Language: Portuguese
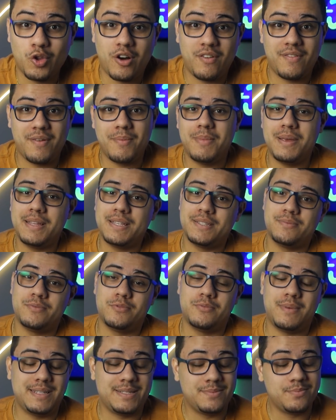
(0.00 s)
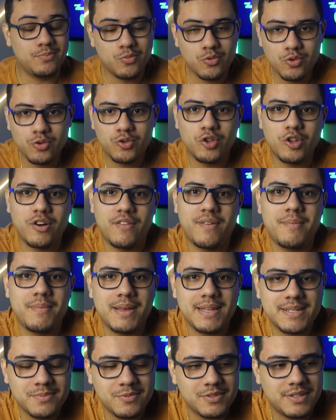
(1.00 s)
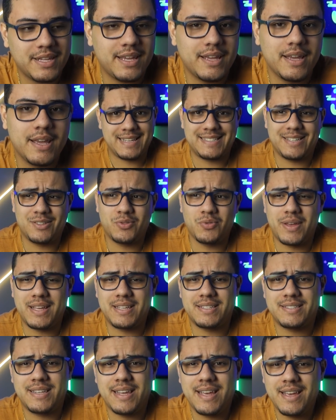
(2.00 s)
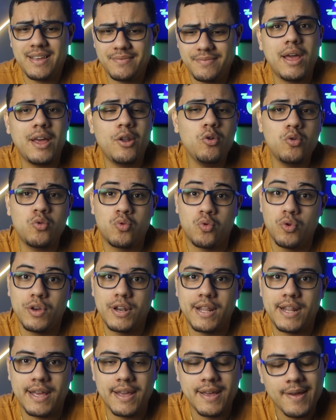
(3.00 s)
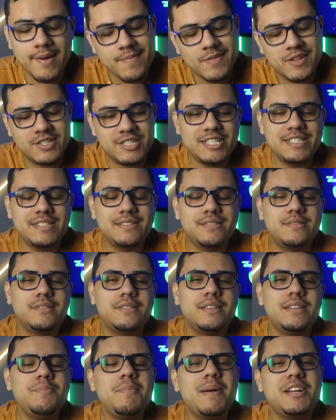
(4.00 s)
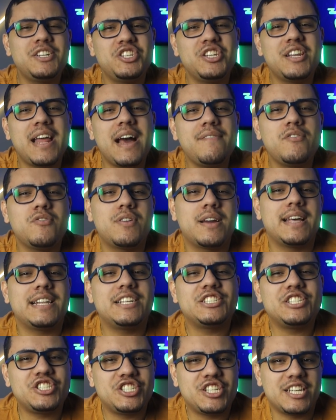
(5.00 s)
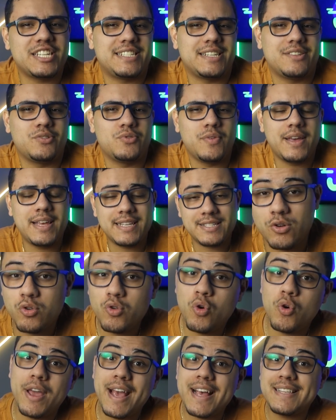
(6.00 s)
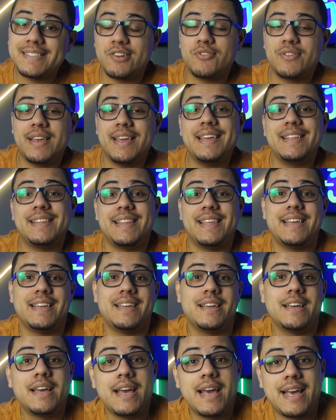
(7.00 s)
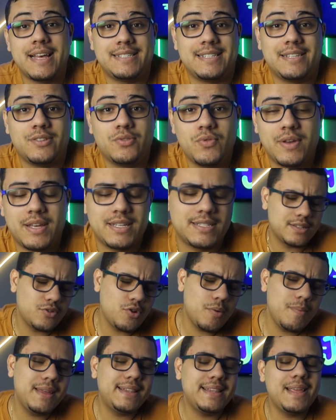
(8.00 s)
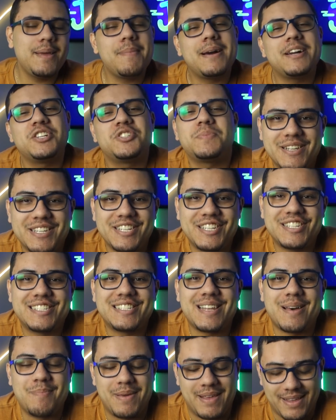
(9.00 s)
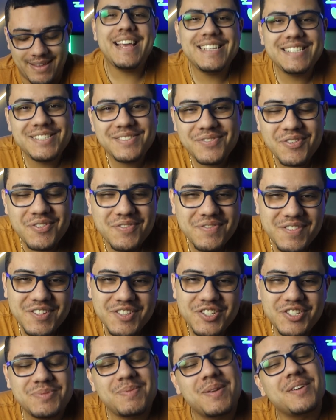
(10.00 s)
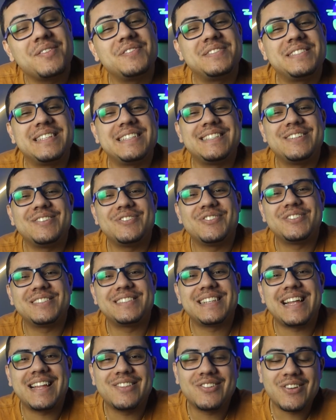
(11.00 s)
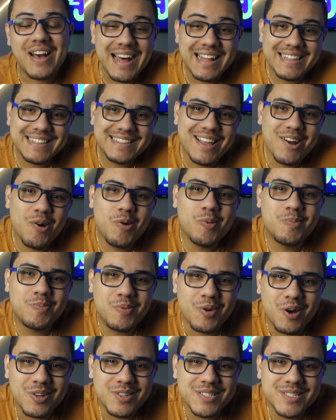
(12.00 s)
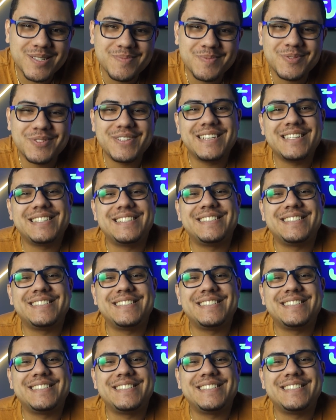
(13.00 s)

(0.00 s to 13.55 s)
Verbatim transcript: nova mesmo, mas muito nova mesmo ter essa doença. É, é loucura, né? Vocês imaginavam que ela já tinha essa doença ou conhece alguém que tem essa doença? Comenta aí embaixo pra gente saber. Esse foi o vídeo, espero que vocês tenham gostado. Até o próximo e